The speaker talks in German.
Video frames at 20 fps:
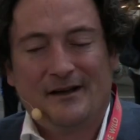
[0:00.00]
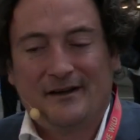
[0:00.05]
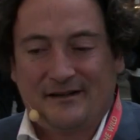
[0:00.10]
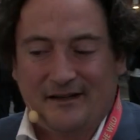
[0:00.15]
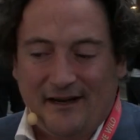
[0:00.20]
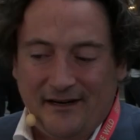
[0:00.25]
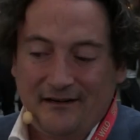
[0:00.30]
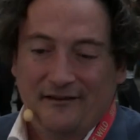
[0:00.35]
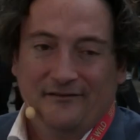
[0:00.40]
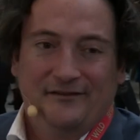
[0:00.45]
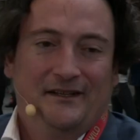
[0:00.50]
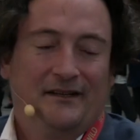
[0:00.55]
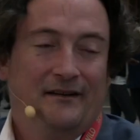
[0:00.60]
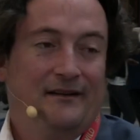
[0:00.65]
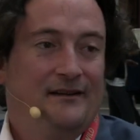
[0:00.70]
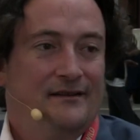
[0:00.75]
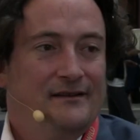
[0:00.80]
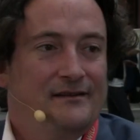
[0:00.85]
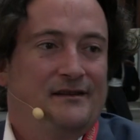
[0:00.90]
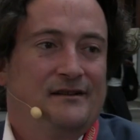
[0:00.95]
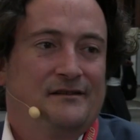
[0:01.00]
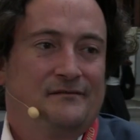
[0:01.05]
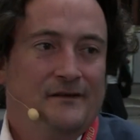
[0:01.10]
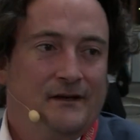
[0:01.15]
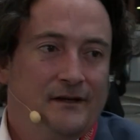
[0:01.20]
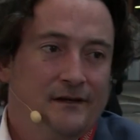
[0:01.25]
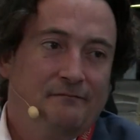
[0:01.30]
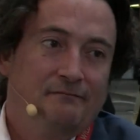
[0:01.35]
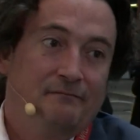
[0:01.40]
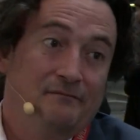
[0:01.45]
Das andere Wichtige ist, dass
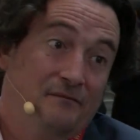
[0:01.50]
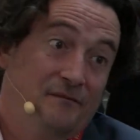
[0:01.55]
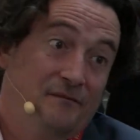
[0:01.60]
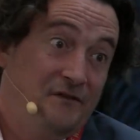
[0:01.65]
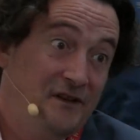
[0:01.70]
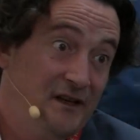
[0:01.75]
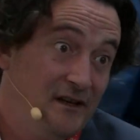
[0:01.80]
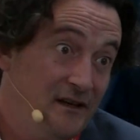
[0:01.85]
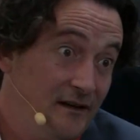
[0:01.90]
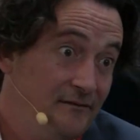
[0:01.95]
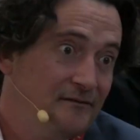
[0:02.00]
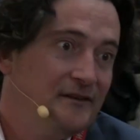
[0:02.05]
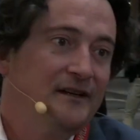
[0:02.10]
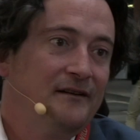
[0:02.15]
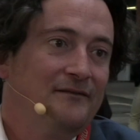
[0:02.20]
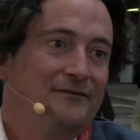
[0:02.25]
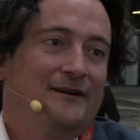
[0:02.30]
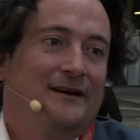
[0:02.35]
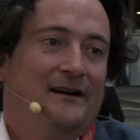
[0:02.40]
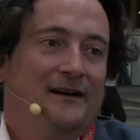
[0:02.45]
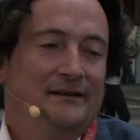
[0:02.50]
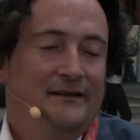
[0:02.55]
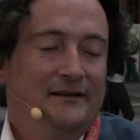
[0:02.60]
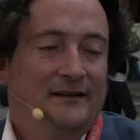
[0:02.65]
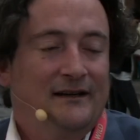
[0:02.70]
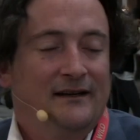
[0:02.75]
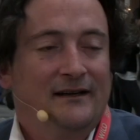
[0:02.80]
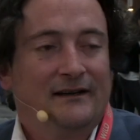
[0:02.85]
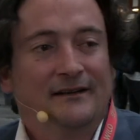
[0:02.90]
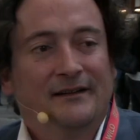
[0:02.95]
wir wieder, wie in den vergangenen
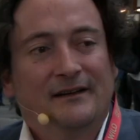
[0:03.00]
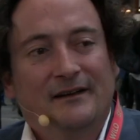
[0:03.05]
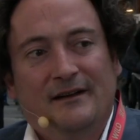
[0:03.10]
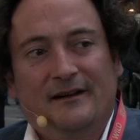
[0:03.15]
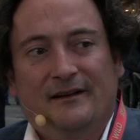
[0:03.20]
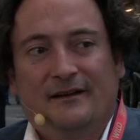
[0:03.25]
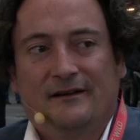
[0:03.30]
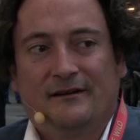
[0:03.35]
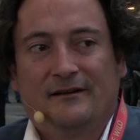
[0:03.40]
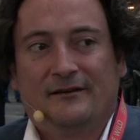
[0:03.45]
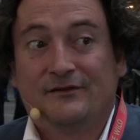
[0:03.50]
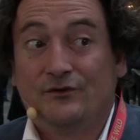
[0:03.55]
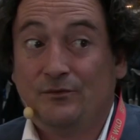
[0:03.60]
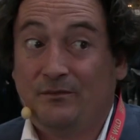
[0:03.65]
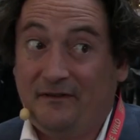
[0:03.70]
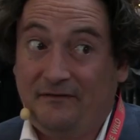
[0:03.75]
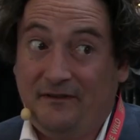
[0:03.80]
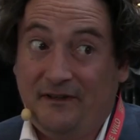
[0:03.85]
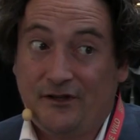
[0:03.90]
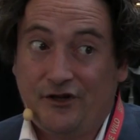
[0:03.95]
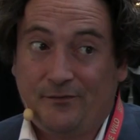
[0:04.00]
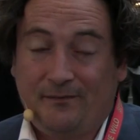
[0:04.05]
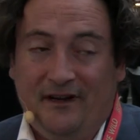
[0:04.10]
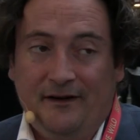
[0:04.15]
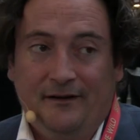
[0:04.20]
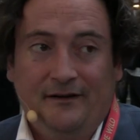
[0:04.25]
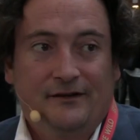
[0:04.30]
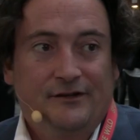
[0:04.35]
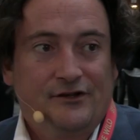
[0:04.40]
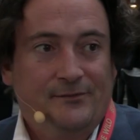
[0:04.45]
Jahren, äh, super viele
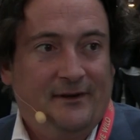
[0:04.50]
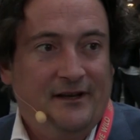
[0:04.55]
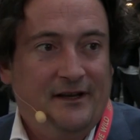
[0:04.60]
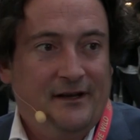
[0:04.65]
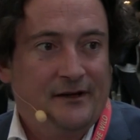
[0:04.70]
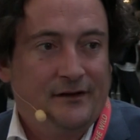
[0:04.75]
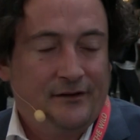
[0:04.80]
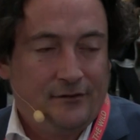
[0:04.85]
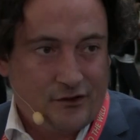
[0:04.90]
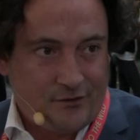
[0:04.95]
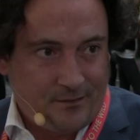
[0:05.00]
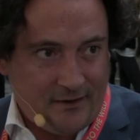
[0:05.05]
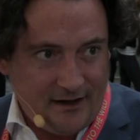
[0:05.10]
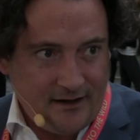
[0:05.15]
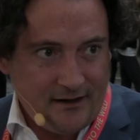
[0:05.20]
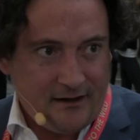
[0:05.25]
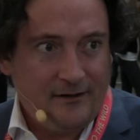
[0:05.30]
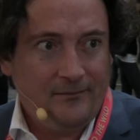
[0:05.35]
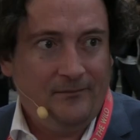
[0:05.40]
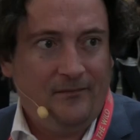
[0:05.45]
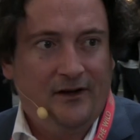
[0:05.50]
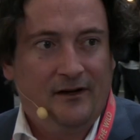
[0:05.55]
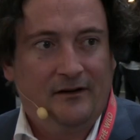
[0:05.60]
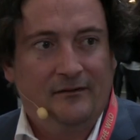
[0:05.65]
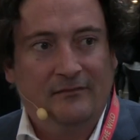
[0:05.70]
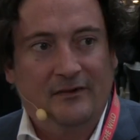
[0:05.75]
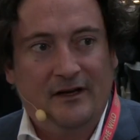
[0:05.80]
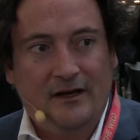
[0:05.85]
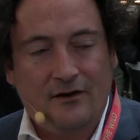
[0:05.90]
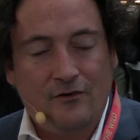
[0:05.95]
spannende Sprecherinnen und Sprecher ähm,
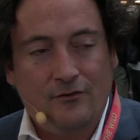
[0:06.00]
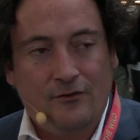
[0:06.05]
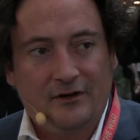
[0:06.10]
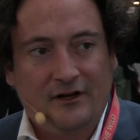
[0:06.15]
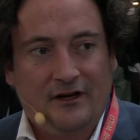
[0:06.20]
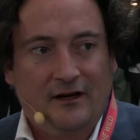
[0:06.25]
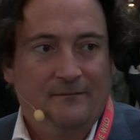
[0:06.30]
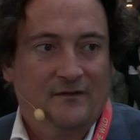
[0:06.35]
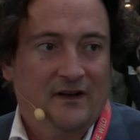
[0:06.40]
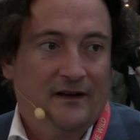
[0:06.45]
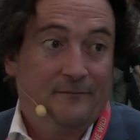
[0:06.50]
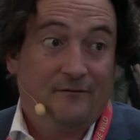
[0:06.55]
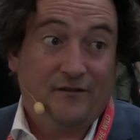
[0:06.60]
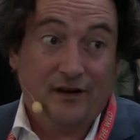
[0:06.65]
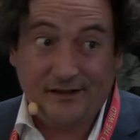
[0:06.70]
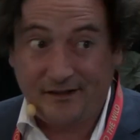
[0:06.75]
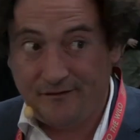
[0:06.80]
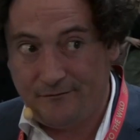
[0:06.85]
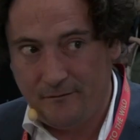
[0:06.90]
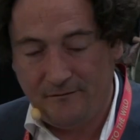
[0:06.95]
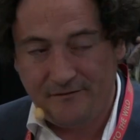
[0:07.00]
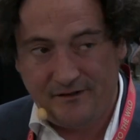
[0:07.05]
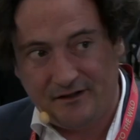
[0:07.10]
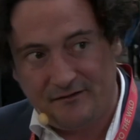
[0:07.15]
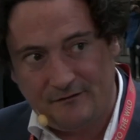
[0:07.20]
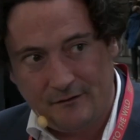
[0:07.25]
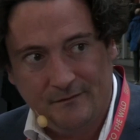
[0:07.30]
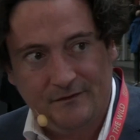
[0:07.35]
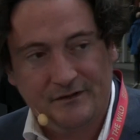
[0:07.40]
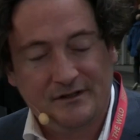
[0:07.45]
hergeholt haben. Wir haben fast 50,
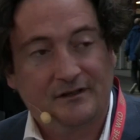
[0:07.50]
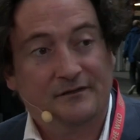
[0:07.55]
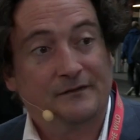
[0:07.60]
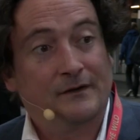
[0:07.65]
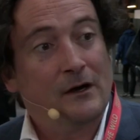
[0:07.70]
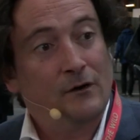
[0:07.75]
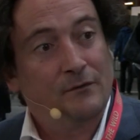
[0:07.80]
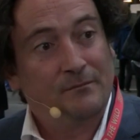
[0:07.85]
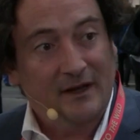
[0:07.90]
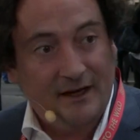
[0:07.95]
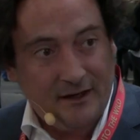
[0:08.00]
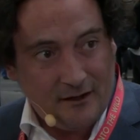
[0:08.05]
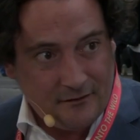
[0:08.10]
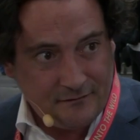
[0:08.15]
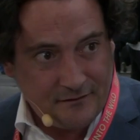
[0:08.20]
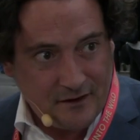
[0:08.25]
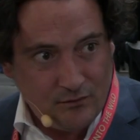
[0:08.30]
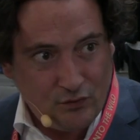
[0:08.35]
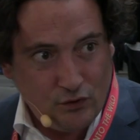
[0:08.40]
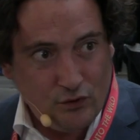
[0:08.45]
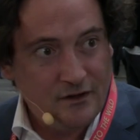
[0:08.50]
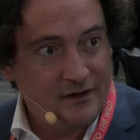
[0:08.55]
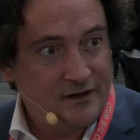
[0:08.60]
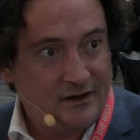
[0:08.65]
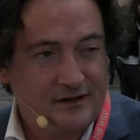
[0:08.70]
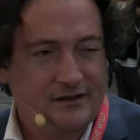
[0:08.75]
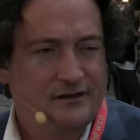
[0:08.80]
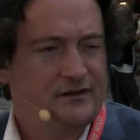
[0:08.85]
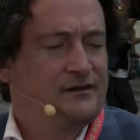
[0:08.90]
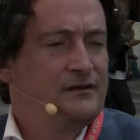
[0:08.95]
50 Frauen und Männer auf der Bühne.
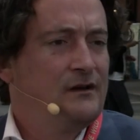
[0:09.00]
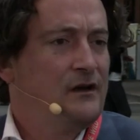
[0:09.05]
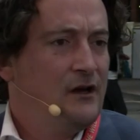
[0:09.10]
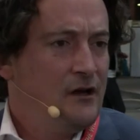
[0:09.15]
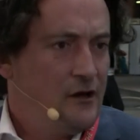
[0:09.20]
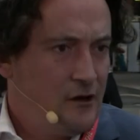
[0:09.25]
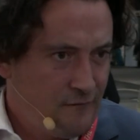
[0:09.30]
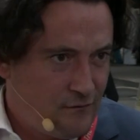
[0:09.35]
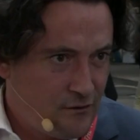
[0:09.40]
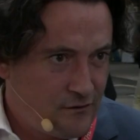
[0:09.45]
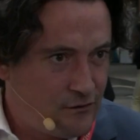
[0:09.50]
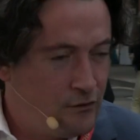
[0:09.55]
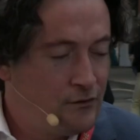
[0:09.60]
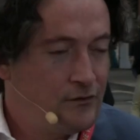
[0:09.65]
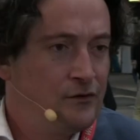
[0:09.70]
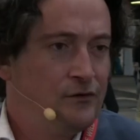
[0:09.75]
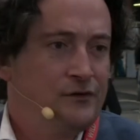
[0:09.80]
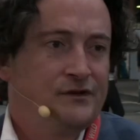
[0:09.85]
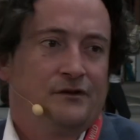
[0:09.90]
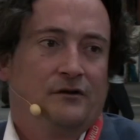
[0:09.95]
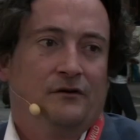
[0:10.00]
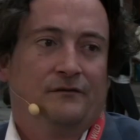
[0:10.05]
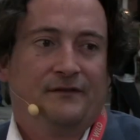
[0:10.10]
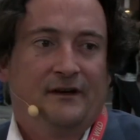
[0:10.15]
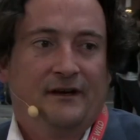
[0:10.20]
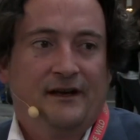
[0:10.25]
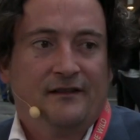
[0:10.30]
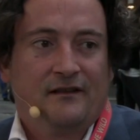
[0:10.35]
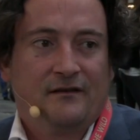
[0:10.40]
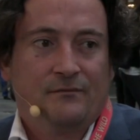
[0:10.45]
Das ist für so eine große
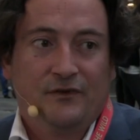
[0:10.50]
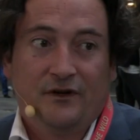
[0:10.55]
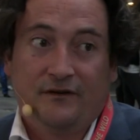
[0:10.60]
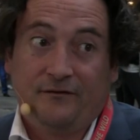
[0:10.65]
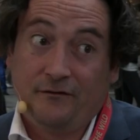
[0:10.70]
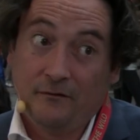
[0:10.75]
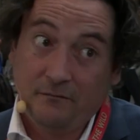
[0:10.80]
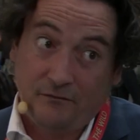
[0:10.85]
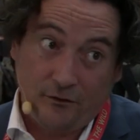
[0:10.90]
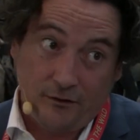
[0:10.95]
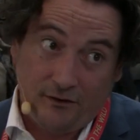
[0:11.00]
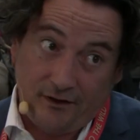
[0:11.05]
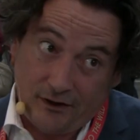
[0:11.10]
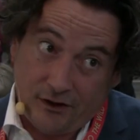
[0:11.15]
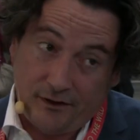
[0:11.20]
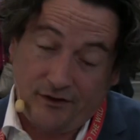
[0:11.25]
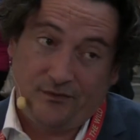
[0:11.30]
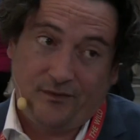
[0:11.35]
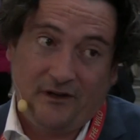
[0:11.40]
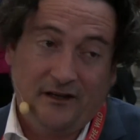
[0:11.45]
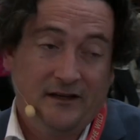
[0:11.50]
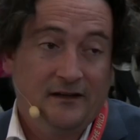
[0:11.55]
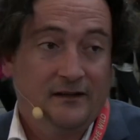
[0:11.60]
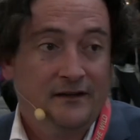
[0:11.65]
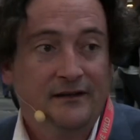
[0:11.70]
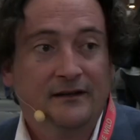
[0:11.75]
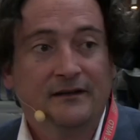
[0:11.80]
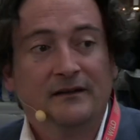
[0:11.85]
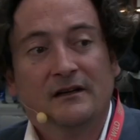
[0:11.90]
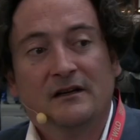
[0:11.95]
Konferenz mit 500
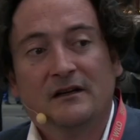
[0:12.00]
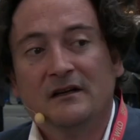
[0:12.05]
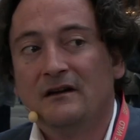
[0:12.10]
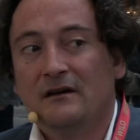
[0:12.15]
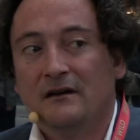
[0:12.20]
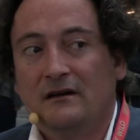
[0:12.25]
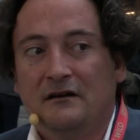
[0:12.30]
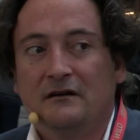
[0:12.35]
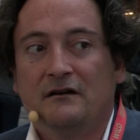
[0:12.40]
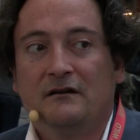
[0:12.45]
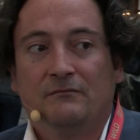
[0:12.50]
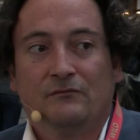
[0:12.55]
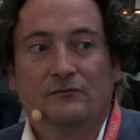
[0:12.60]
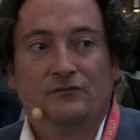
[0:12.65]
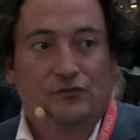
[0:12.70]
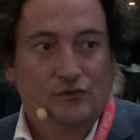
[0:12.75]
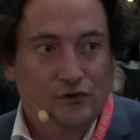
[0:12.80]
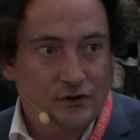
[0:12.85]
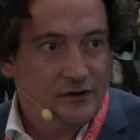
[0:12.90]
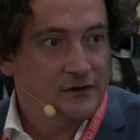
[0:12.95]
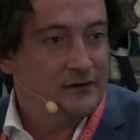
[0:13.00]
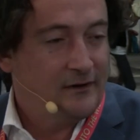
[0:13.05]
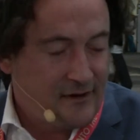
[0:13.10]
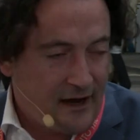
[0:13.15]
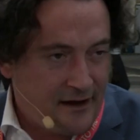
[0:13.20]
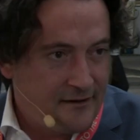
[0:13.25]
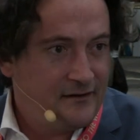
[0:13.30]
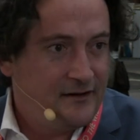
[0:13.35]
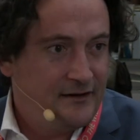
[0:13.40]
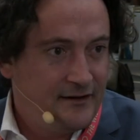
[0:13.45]
Sprecherinnen ähm, eine
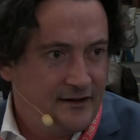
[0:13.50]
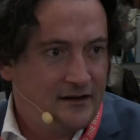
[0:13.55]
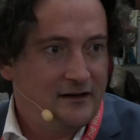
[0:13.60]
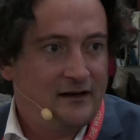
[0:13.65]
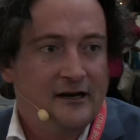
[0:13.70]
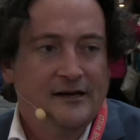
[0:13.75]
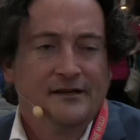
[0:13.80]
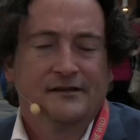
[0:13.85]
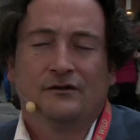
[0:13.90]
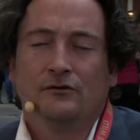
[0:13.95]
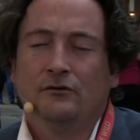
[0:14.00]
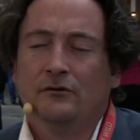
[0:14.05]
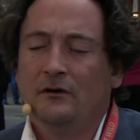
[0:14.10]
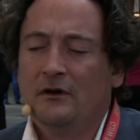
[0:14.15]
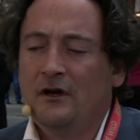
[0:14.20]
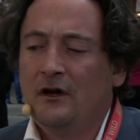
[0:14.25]
ansehnliche Leistung.